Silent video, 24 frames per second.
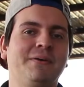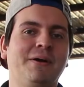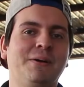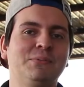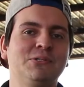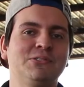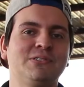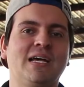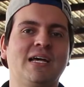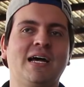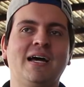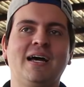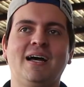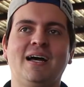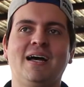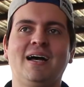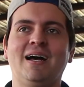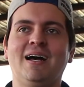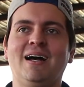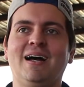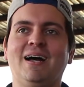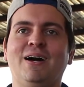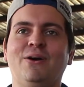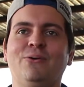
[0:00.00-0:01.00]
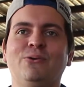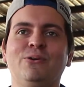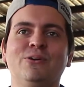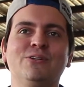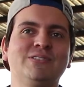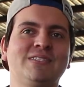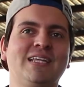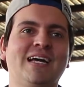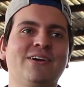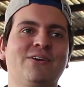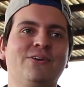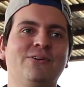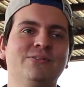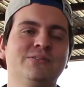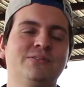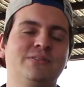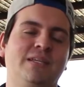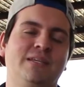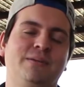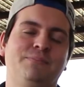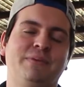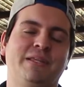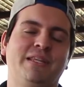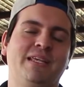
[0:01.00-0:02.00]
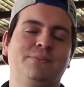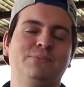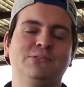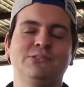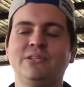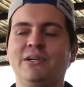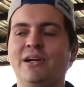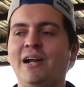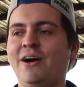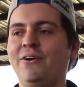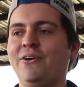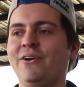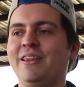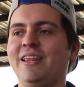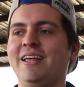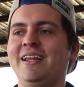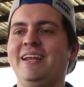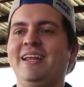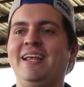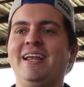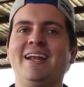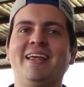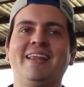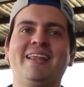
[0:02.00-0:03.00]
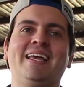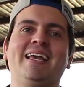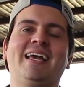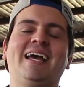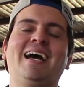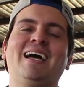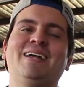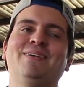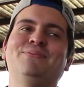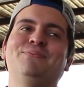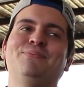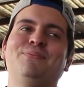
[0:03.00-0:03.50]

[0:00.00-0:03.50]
íbamos a, unos tacos y pedíamos una orden y era de que ah,